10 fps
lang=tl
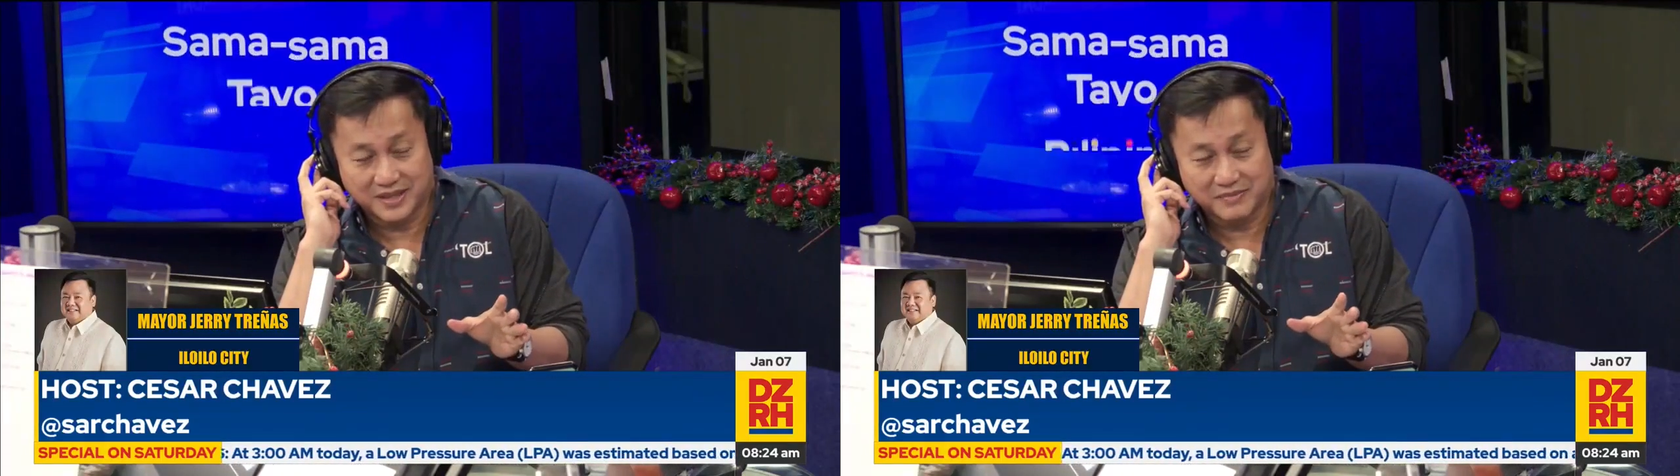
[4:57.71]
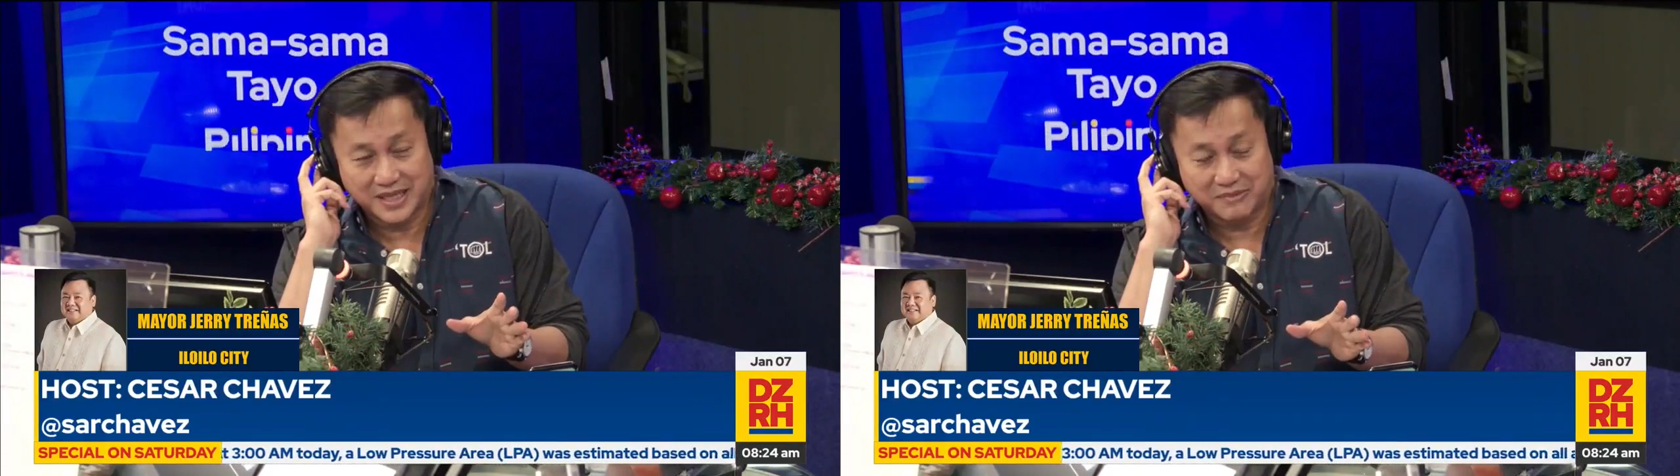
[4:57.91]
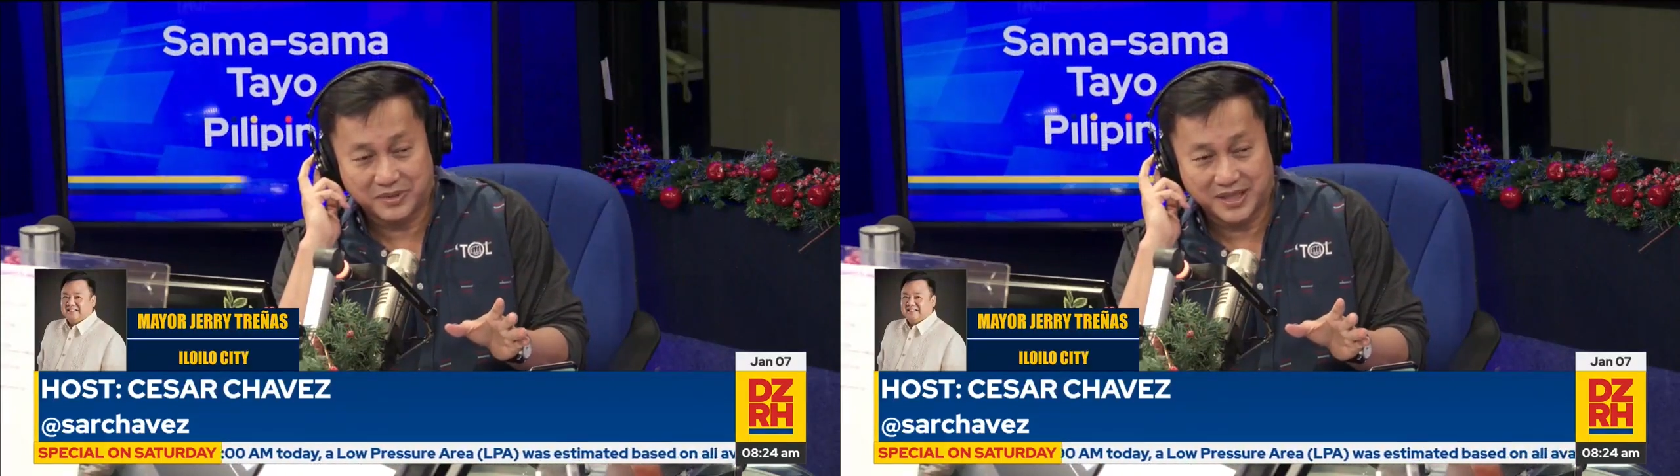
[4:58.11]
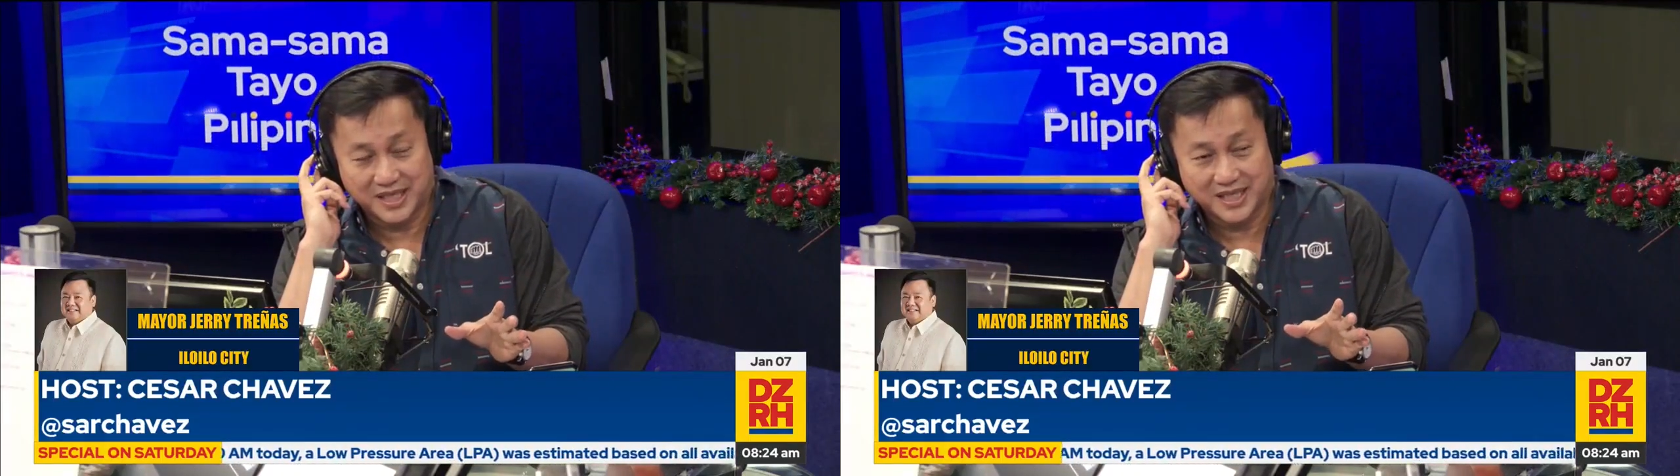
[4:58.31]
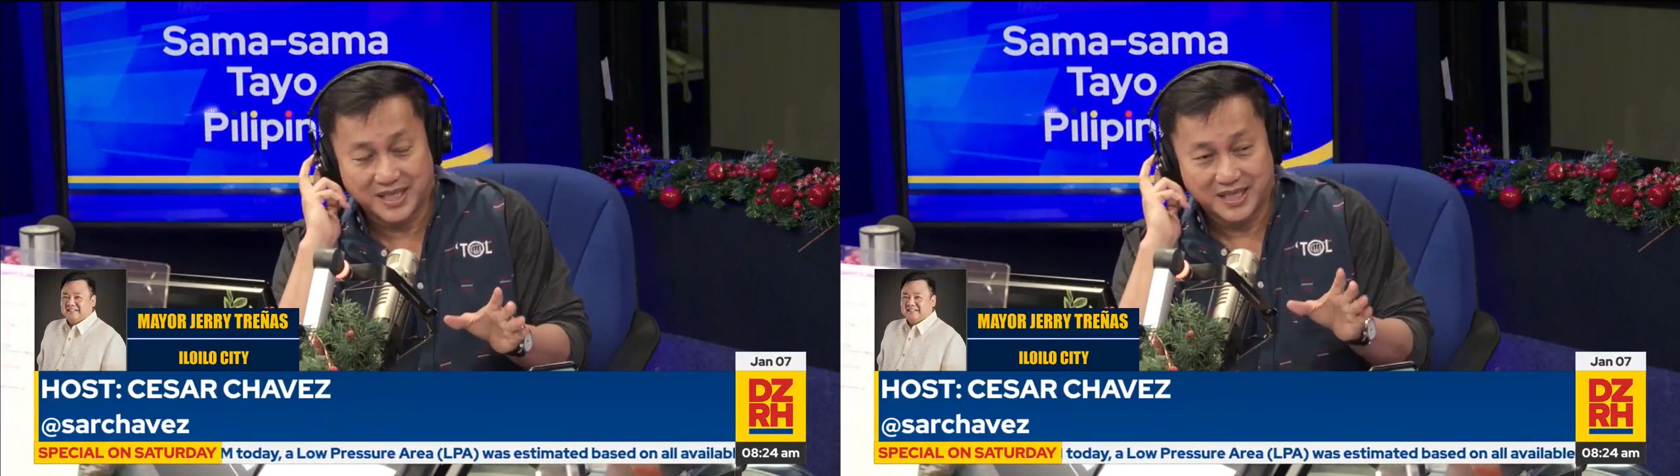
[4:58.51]
malapit
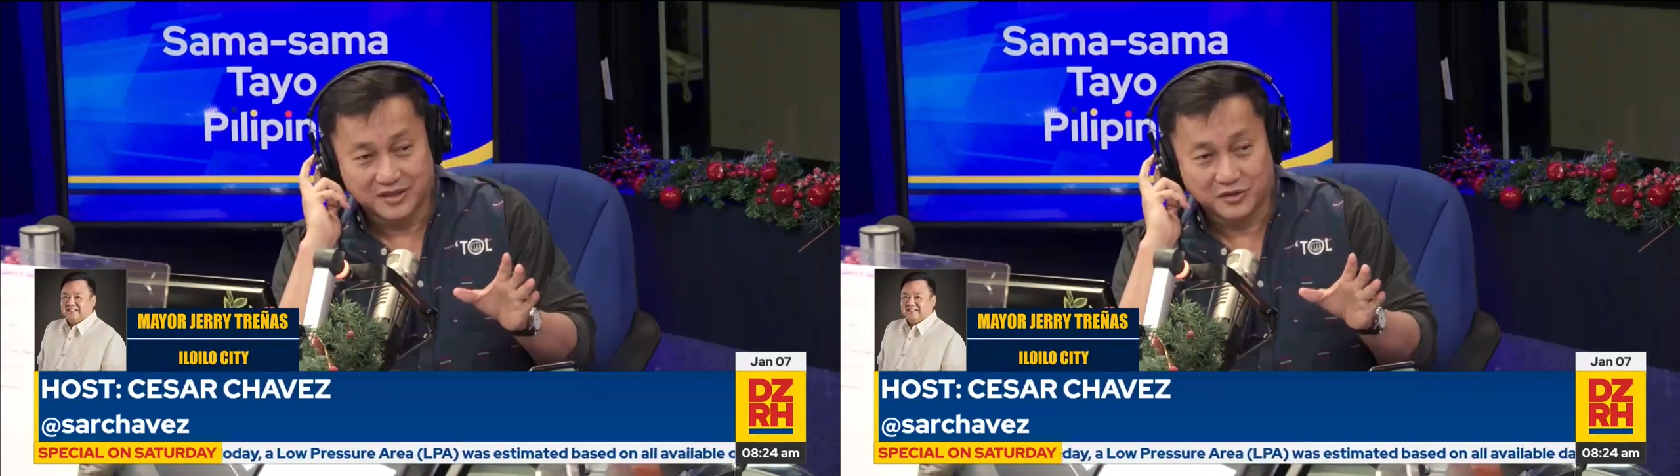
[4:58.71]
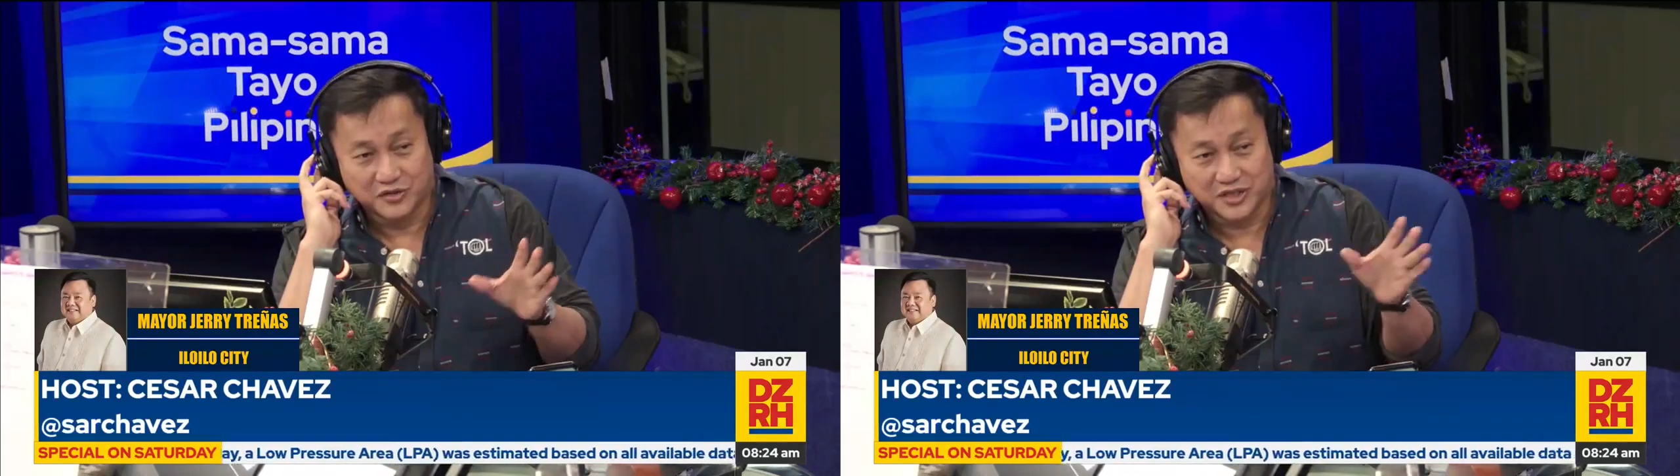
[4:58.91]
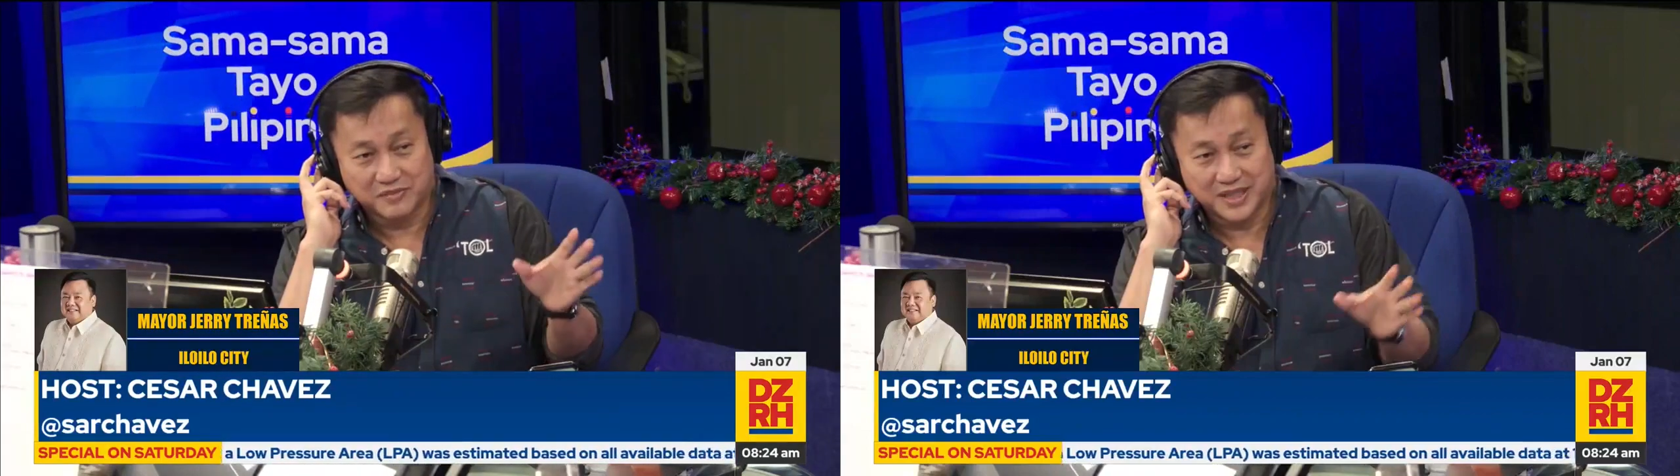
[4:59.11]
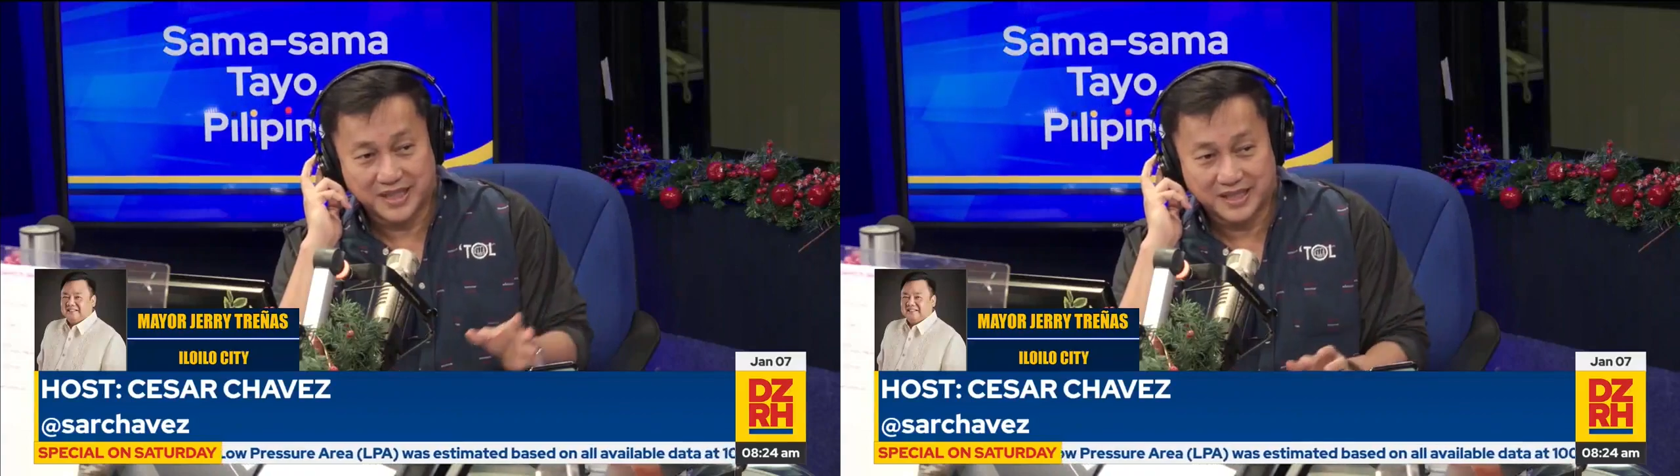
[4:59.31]
na doon sa mga